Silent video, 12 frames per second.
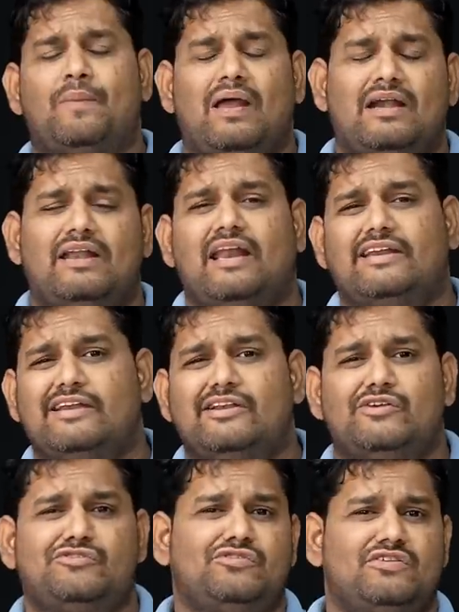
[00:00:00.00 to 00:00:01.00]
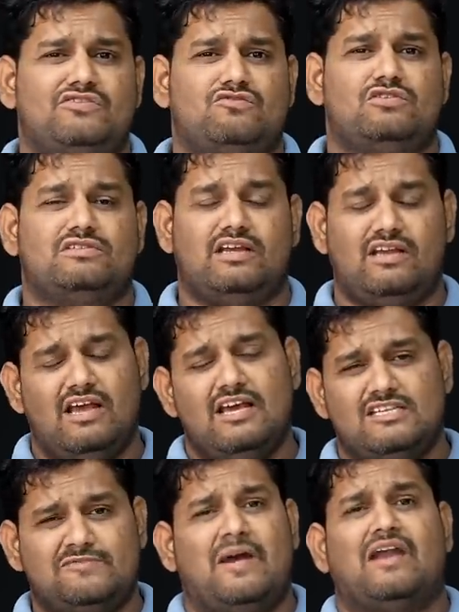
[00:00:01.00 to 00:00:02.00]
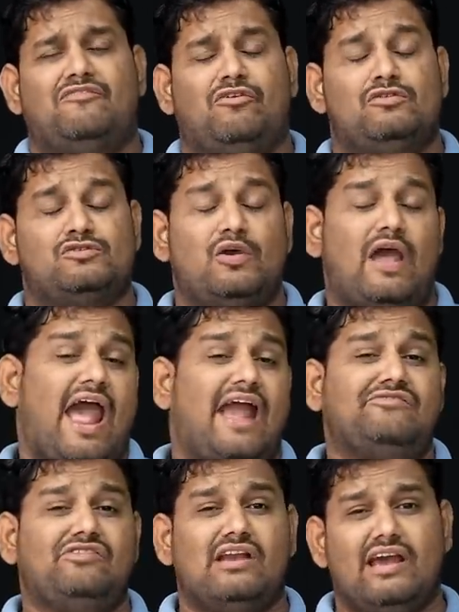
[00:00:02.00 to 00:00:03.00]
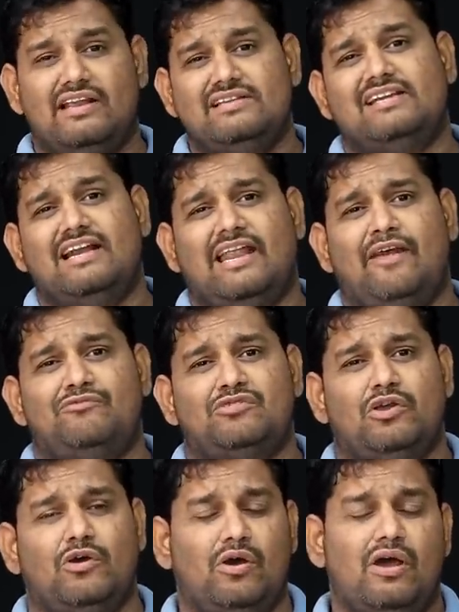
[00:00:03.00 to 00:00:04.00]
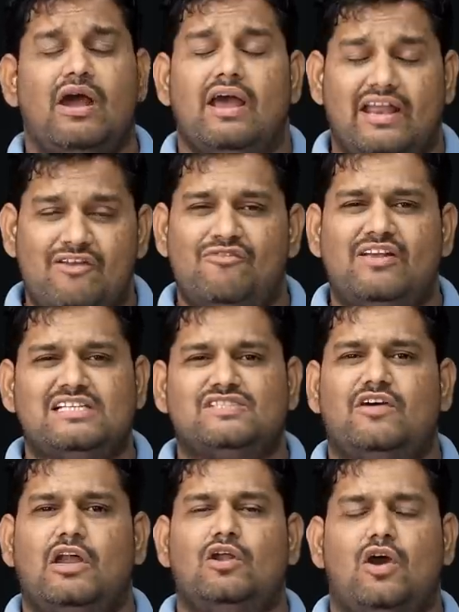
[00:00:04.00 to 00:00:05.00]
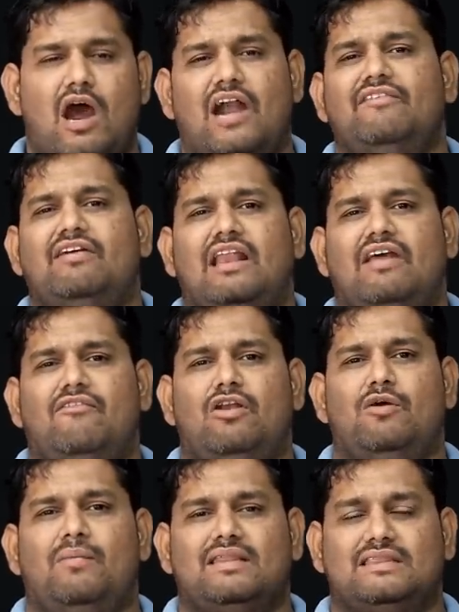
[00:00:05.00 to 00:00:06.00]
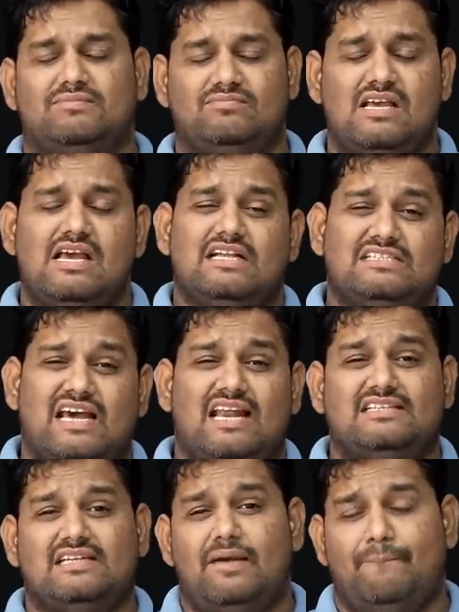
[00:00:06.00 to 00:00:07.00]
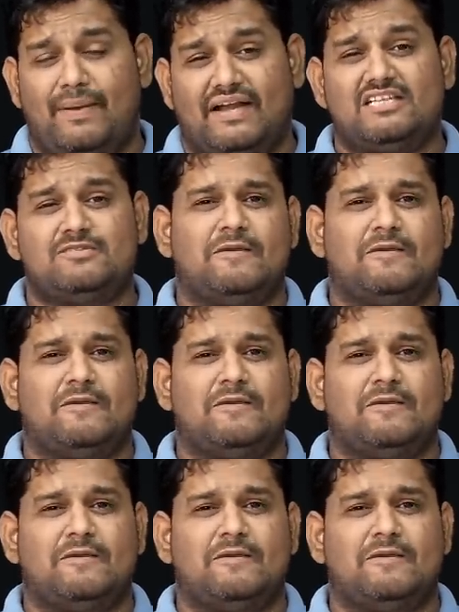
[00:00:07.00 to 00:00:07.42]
రూపాయల టార్గెట్ చేస్తూ తీసుకొచ్చే స్మార్ట్ ఫోన్స్ యాక్చువల్గా రీసెంట్ టైమ్స్లో ఇన్ఫినిక్స్ వాళ్ళు హార్డ్వేర్ లెవెల్లో మాత్రం చాలా చాలా బెటర్